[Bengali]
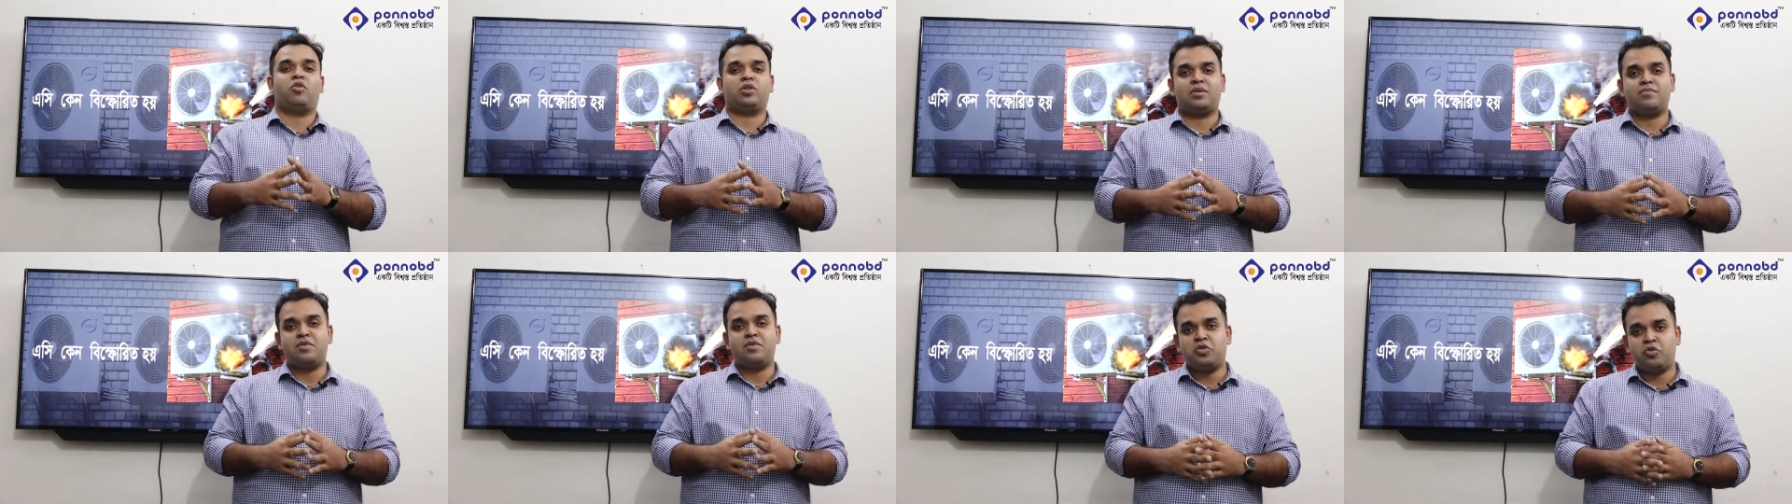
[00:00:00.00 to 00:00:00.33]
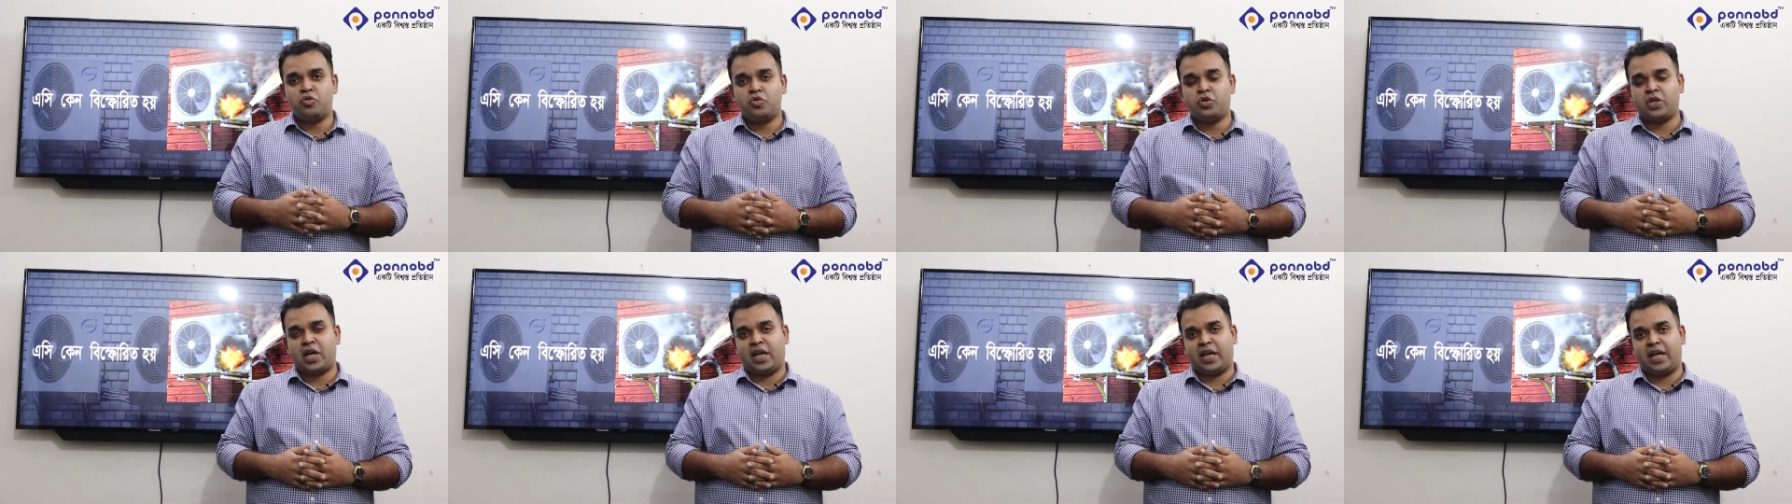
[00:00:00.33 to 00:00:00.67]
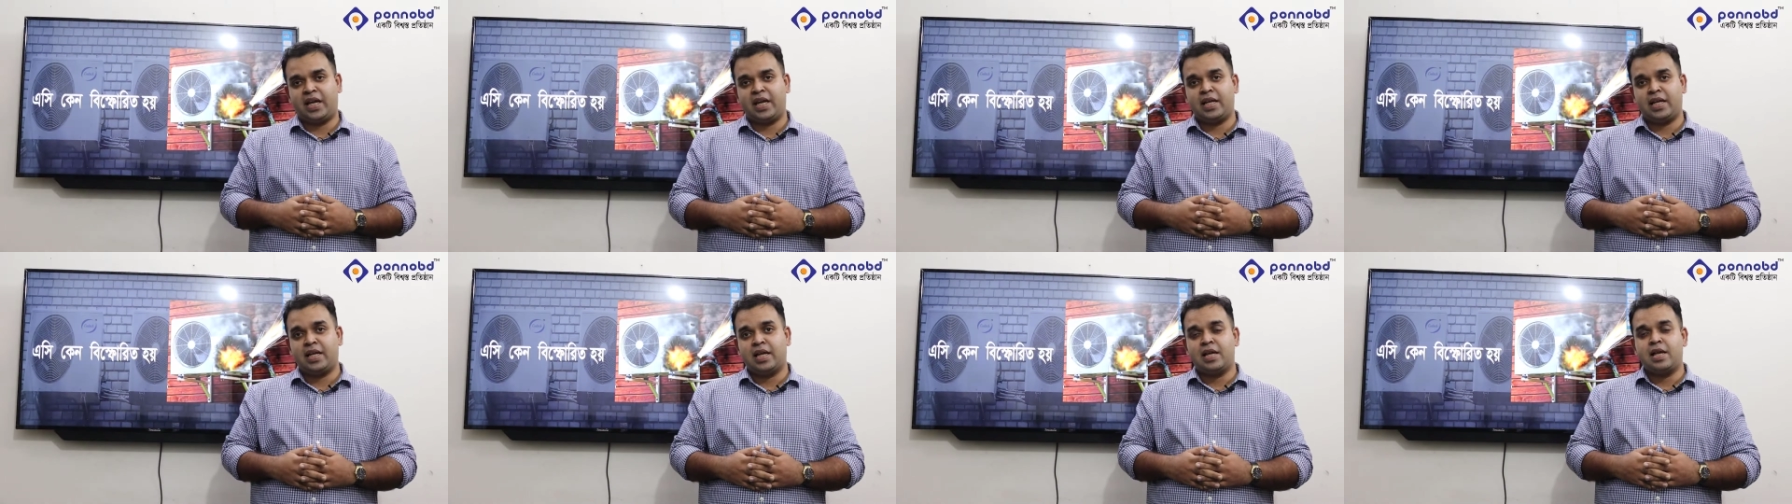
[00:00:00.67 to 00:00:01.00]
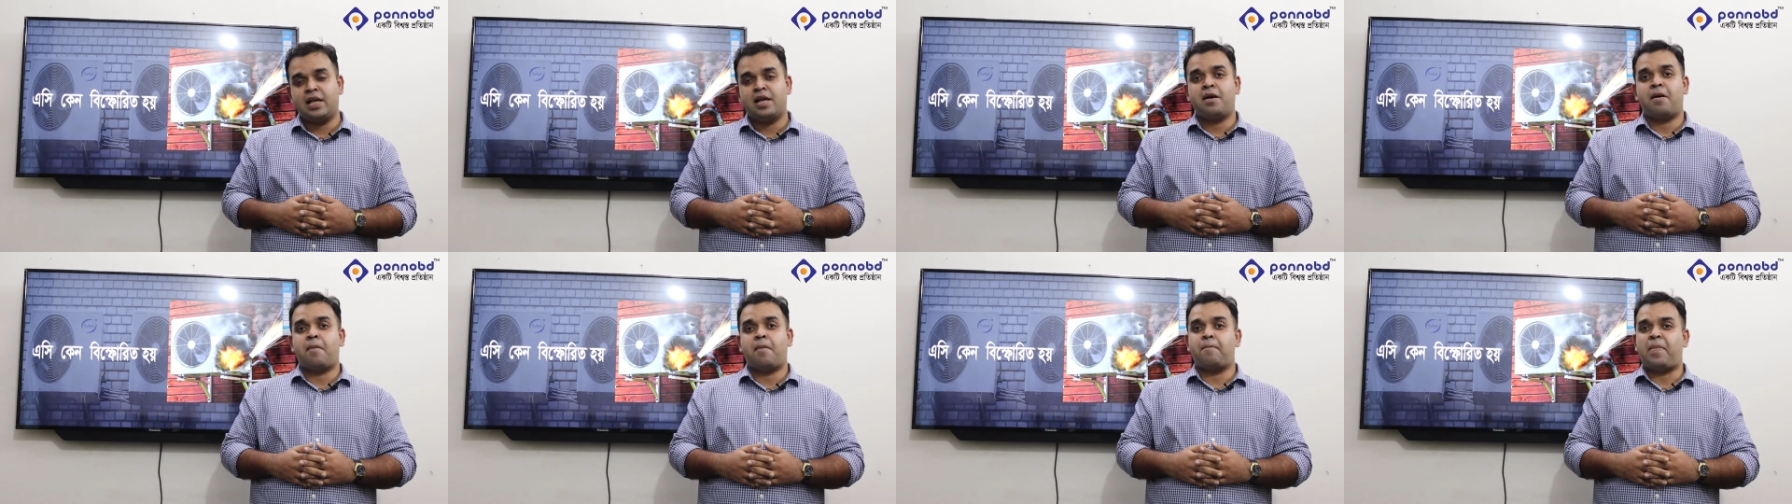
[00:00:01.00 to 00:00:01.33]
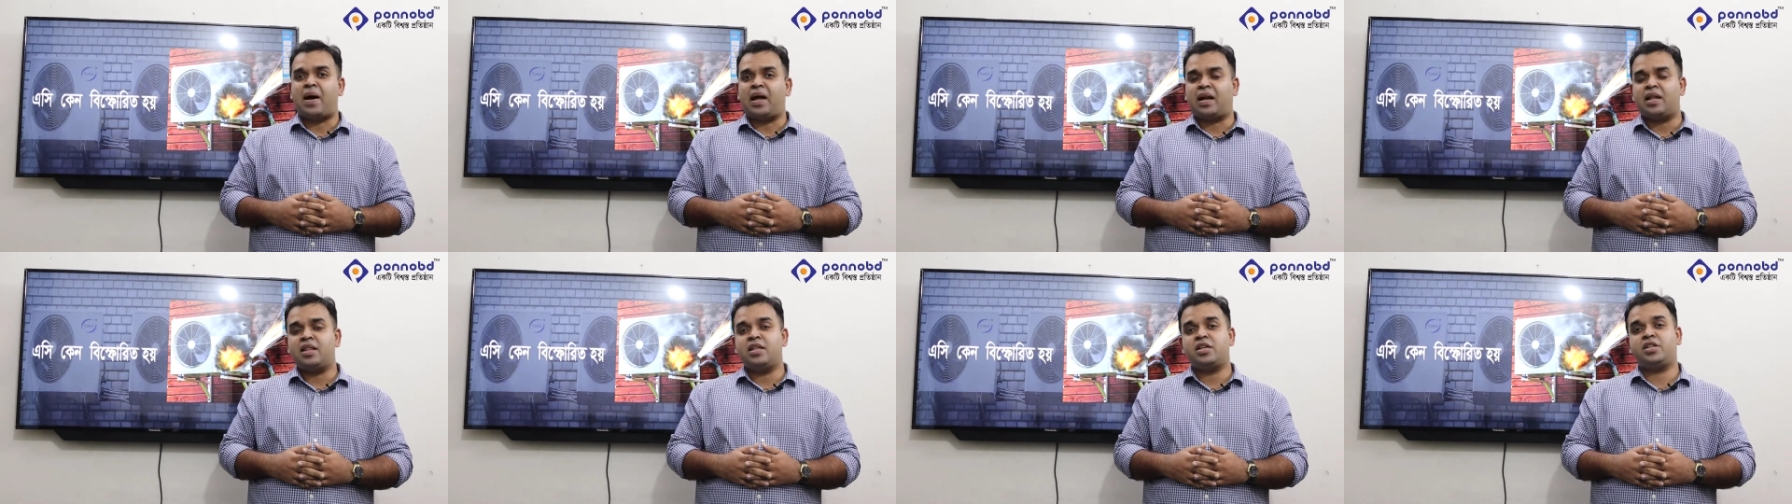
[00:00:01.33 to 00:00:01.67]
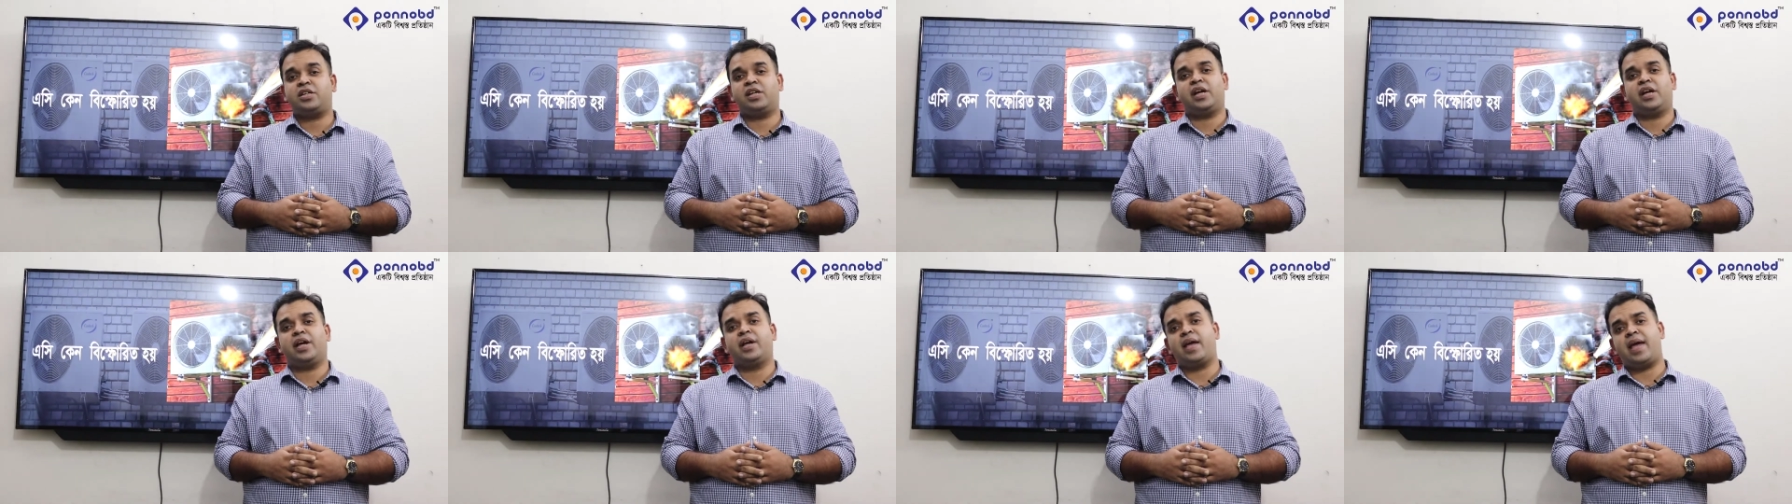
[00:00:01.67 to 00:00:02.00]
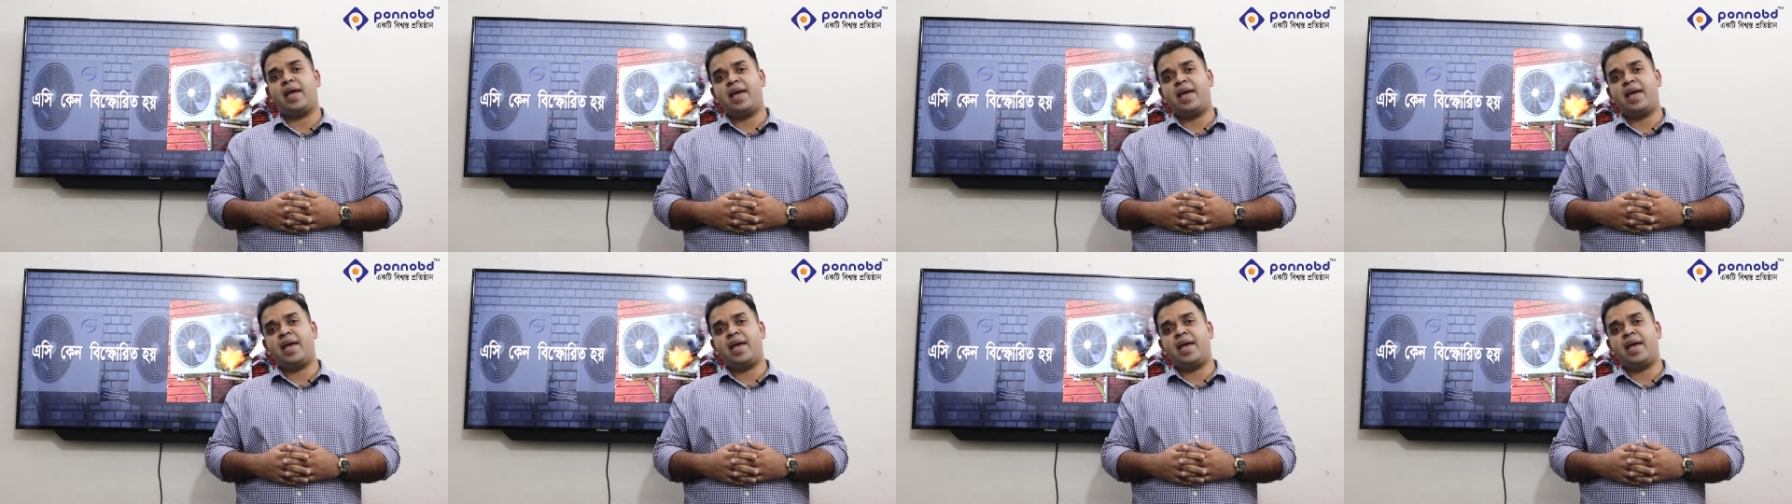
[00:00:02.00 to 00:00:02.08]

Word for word: মতামত অনুসারে বাংলাদেশে